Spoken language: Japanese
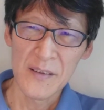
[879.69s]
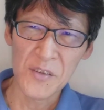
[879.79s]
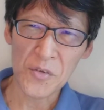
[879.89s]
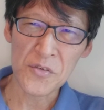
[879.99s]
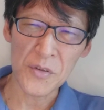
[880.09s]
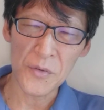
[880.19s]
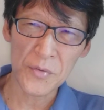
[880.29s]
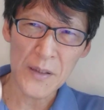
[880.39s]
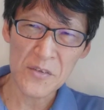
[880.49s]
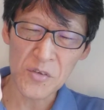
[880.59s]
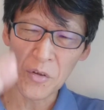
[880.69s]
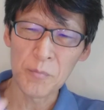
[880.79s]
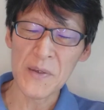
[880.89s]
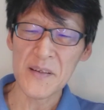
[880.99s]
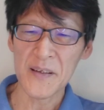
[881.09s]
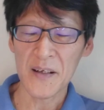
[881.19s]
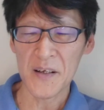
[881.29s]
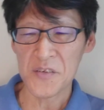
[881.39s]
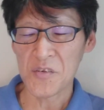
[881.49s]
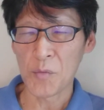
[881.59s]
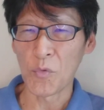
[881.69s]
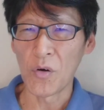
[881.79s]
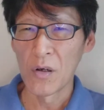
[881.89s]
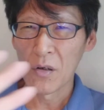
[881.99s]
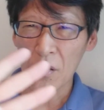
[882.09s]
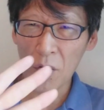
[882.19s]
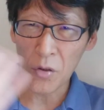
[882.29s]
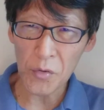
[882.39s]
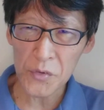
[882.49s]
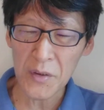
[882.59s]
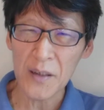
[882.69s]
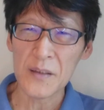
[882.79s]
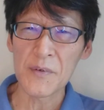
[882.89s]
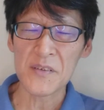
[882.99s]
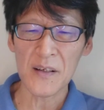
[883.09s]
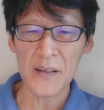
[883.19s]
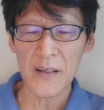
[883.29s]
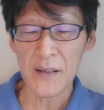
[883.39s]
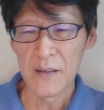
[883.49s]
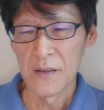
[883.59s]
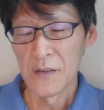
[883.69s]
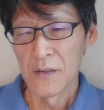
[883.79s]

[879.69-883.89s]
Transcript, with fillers: 一つ、二つのメディアに関してはもう、コロッと変わってますからね。